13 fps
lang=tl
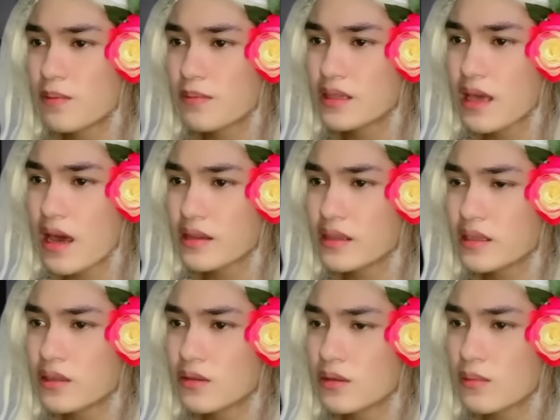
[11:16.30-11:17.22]
may darating
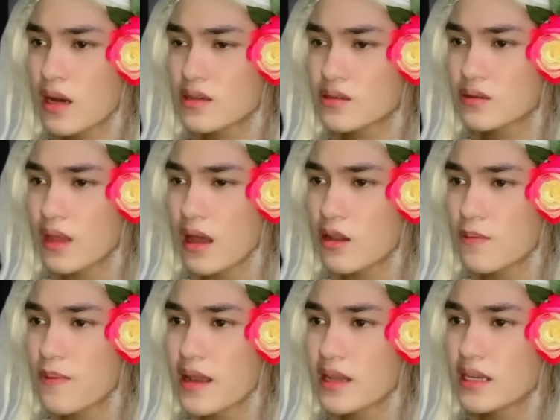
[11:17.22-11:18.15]
doon ang mga sundalo
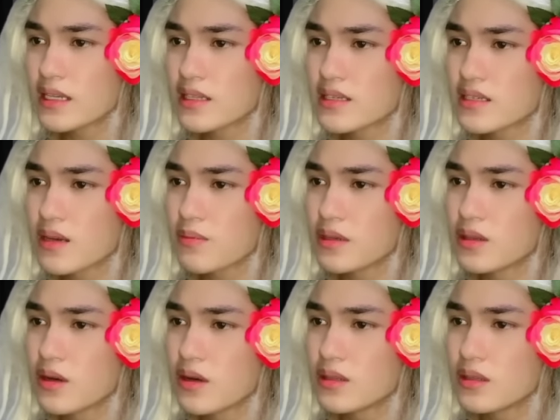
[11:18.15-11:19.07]
para iligtas kami
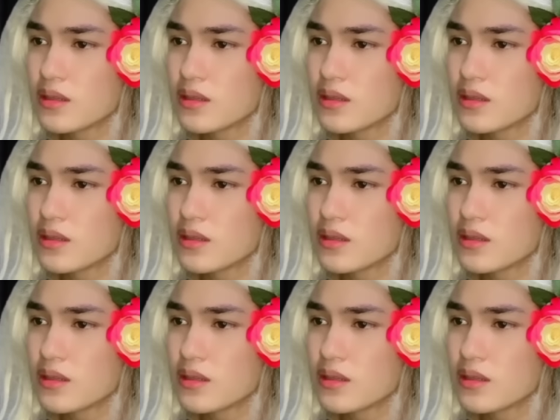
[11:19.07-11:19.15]
doon.